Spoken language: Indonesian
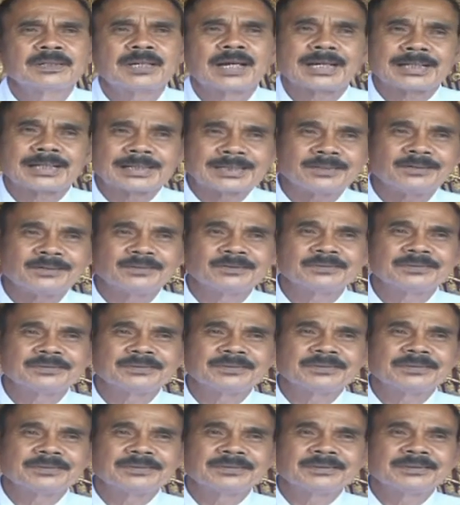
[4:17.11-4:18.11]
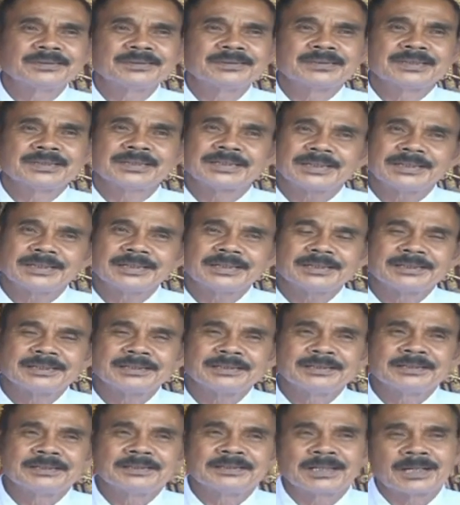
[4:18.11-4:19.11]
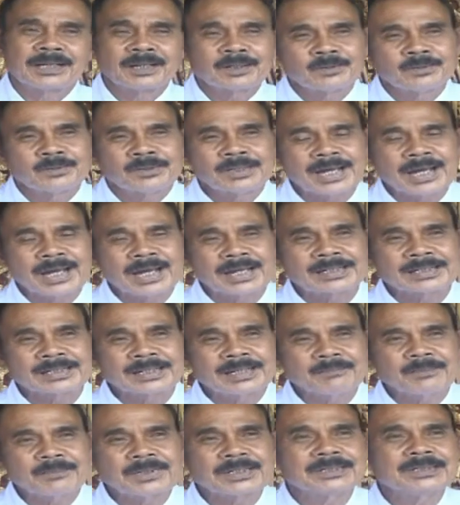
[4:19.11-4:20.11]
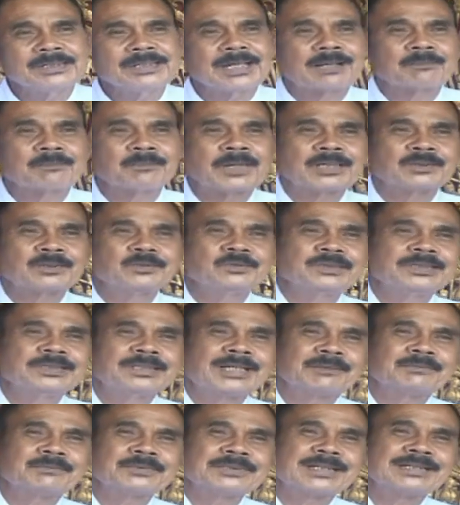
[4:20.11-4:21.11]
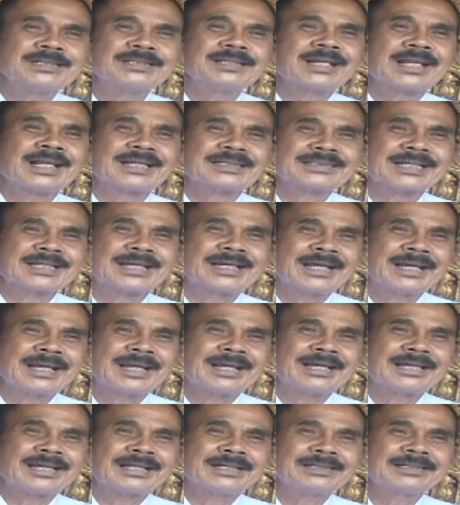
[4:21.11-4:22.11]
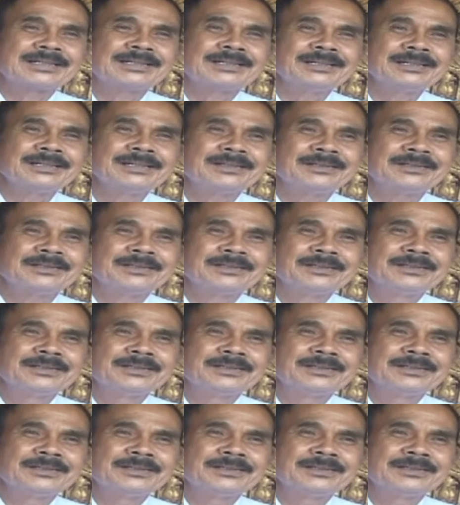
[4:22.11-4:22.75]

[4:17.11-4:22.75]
harta dengan ya kalau tidak harta berarti dharma itu tidak bisa terlaksana dengan ya